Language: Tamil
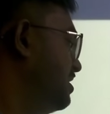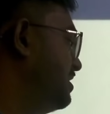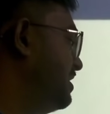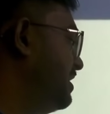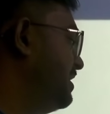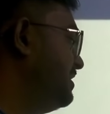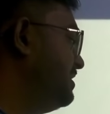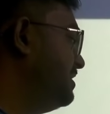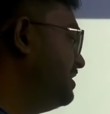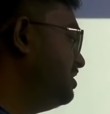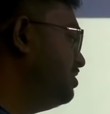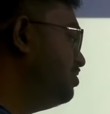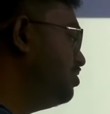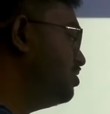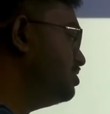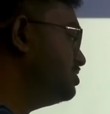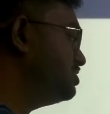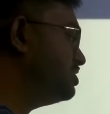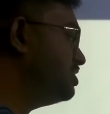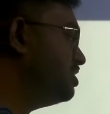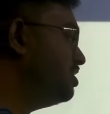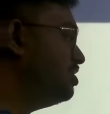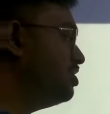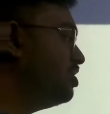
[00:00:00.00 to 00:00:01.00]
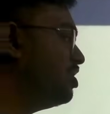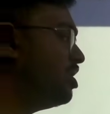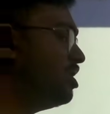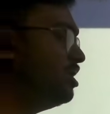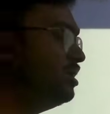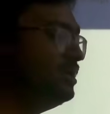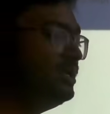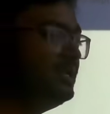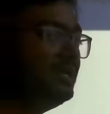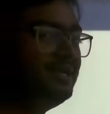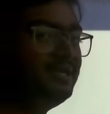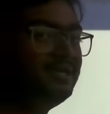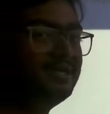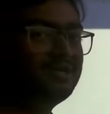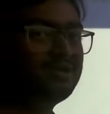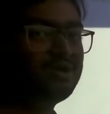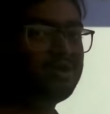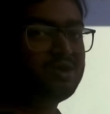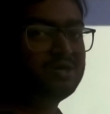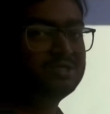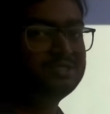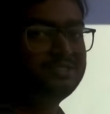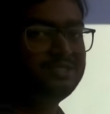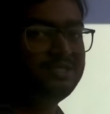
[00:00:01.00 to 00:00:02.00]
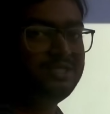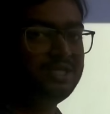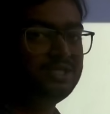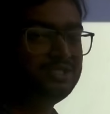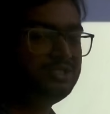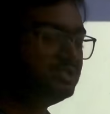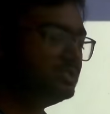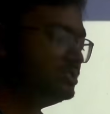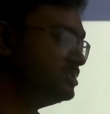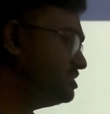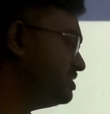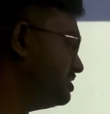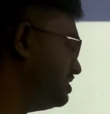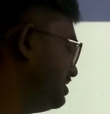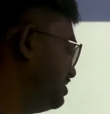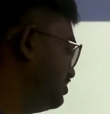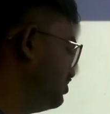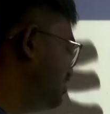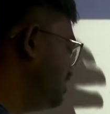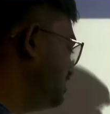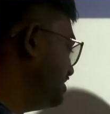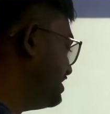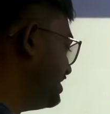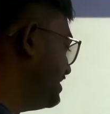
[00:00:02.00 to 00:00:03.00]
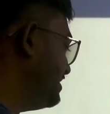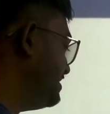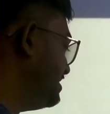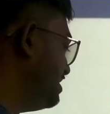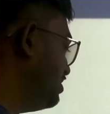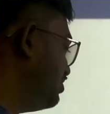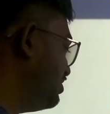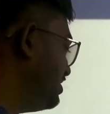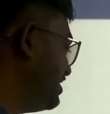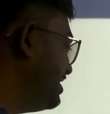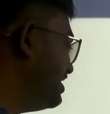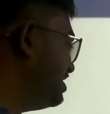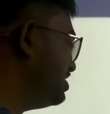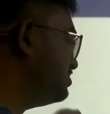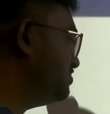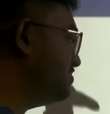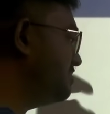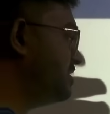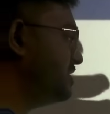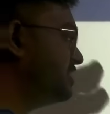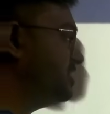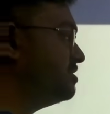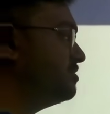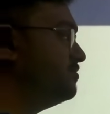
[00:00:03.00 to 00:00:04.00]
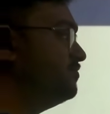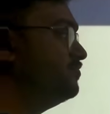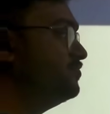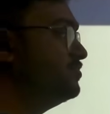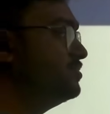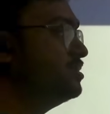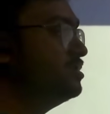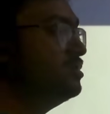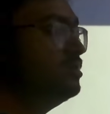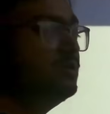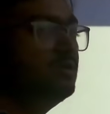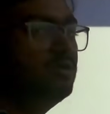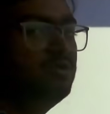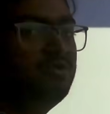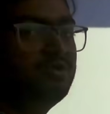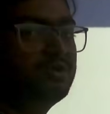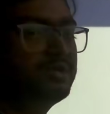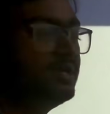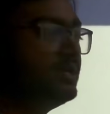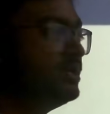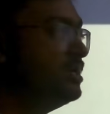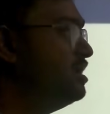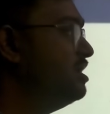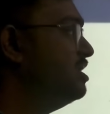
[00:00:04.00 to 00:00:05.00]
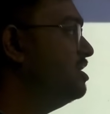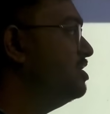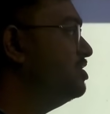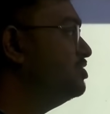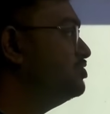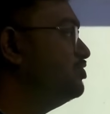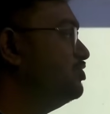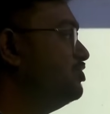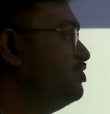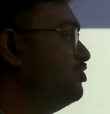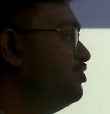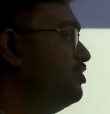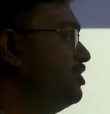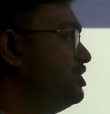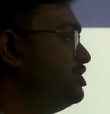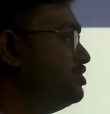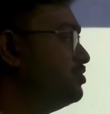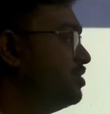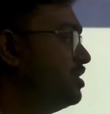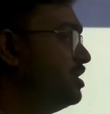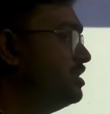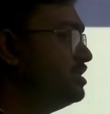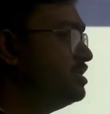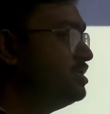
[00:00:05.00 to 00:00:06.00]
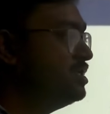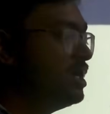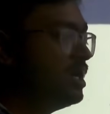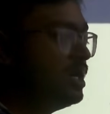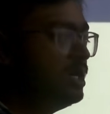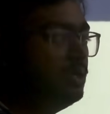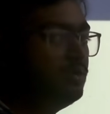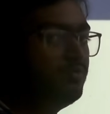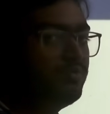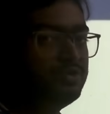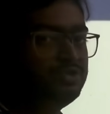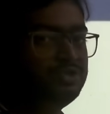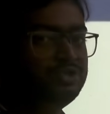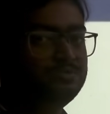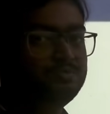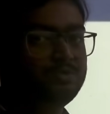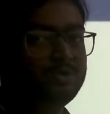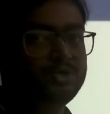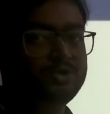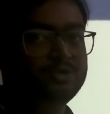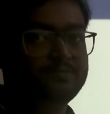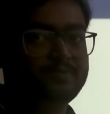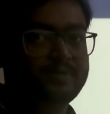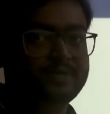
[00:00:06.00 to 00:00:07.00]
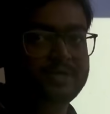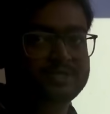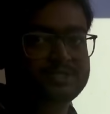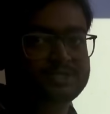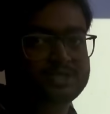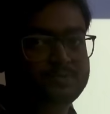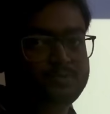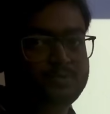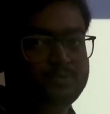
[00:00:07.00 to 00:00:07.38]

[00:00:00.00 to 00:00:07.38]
Write your notes on non-linear oscillations. இது ஒரு தனியா ஒரு 8 mark. okay ஓகேங்களா ஸோ யூனிட் ஒன் இந்த 4 question மட்டும் படித்தா